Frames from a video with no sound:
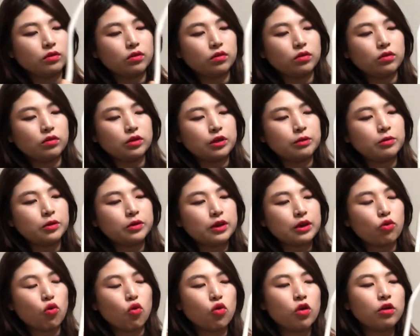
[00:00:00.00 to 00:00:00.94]
어,
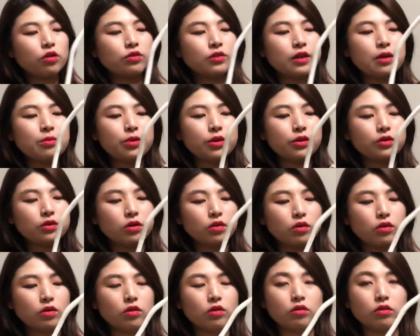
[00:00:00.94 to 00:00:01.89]
이번에
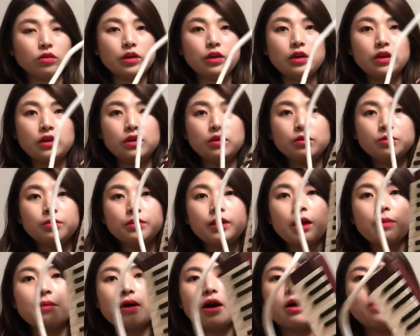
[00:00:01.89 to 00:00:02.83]
공연하면서 이
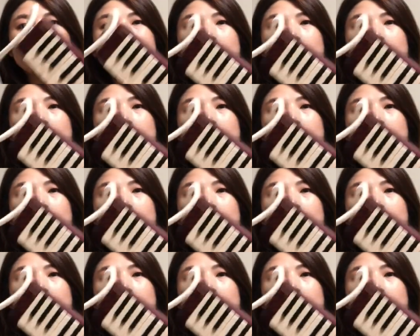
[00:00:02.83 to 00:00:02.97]
야마하